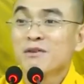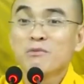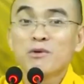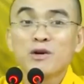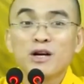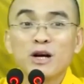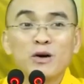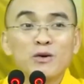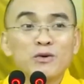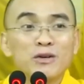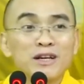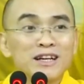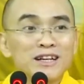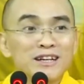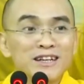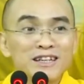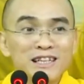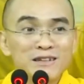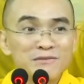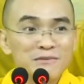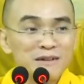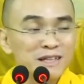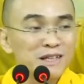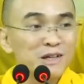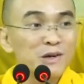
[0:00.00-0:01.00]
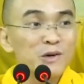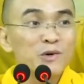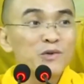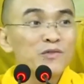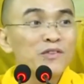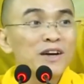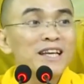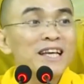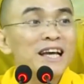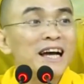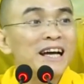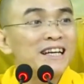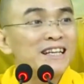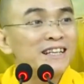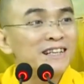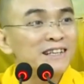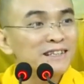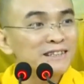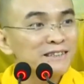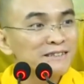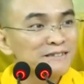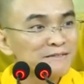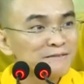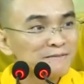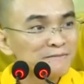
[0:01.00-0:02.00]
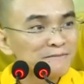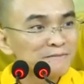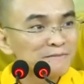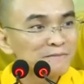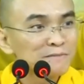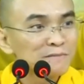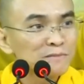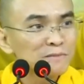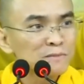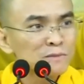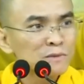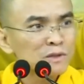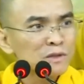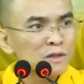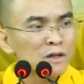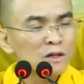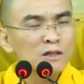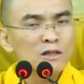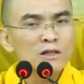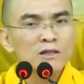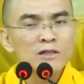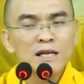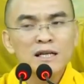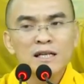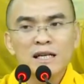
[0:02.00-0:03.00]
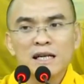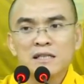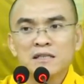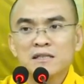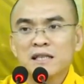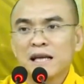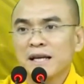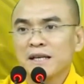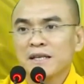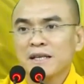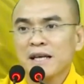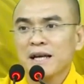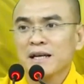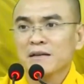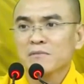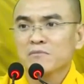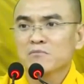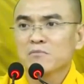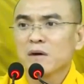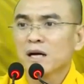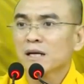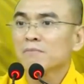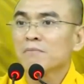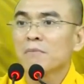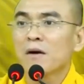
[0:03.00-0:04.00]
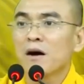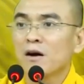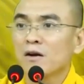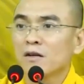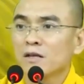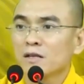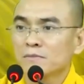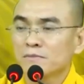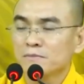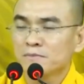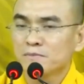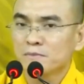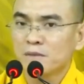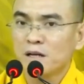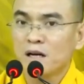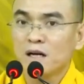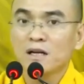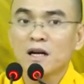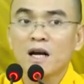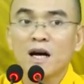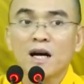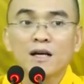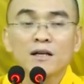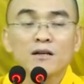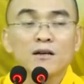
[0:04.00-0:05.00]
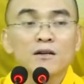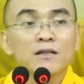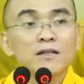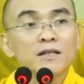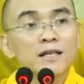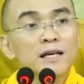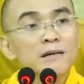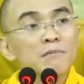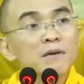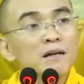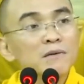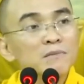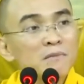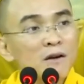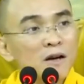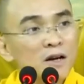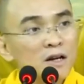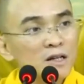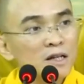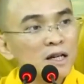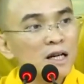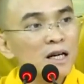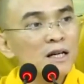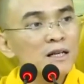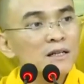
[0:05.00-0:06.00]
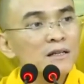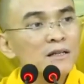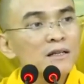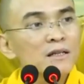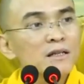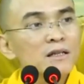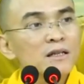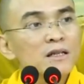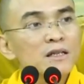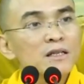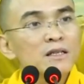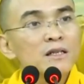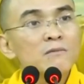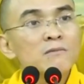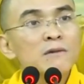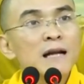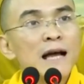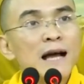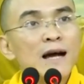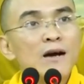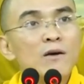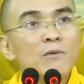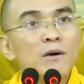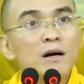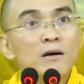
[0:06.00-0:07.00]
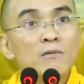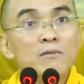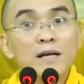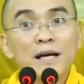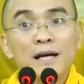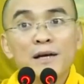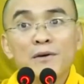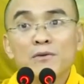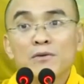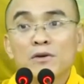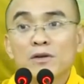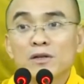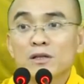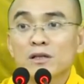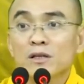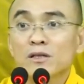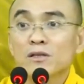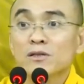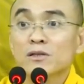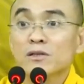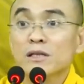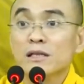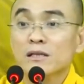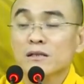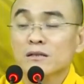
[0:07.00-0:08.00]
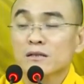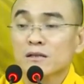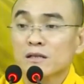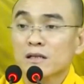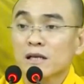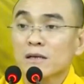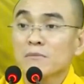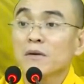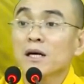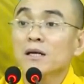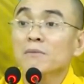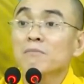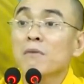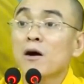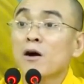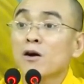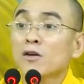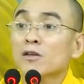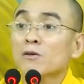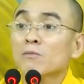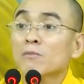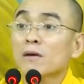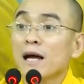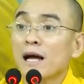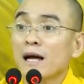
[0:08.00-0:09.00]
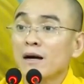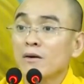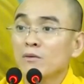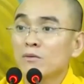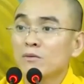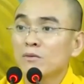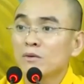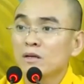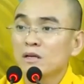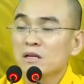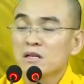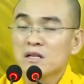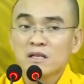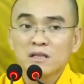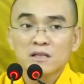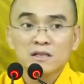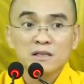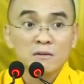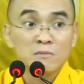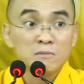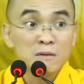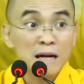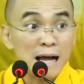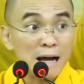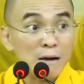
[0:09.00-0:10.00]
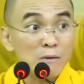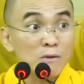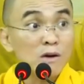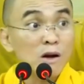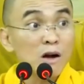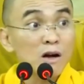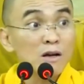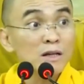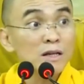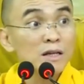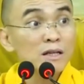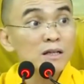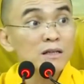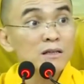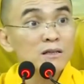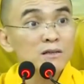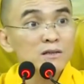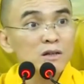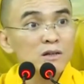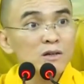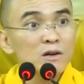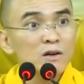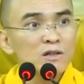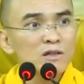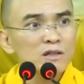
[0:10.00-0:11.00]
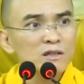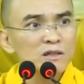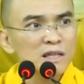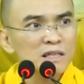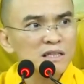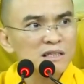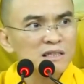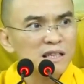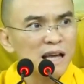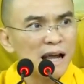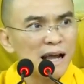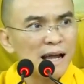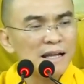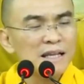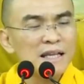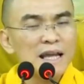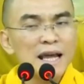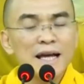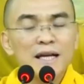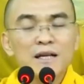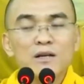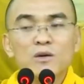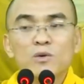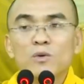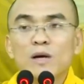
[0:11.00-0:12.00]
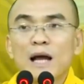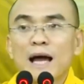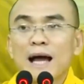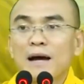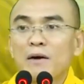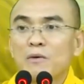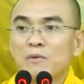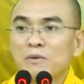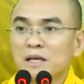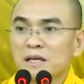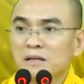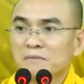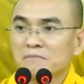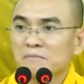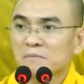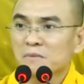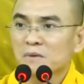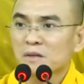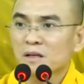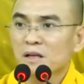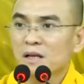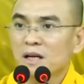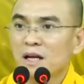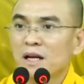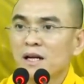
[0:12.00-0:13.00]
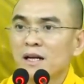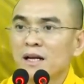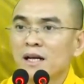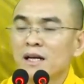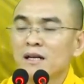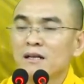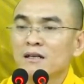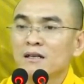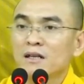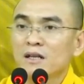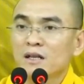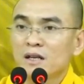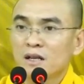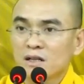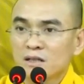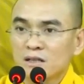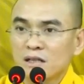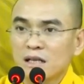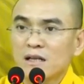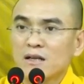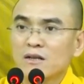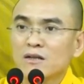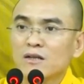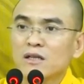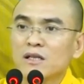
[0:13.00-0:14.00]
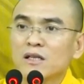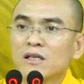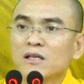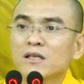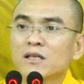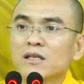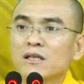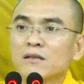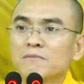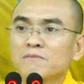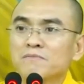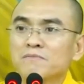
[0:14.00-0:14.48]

muốn ngủ nữa nhưng mà chuông phải dậy thôi có những tháng ngày tẻ nhạt mệt mỏi lắm ở đời có những cái mệt mỏi ở đời trong đạo mà không khéo có những cái mệt mỏi trong đạo trong đạo coi vậy chứ nó có những cái tẻ nhạt của đạo nha cho nên á thầy nói thiệt chứ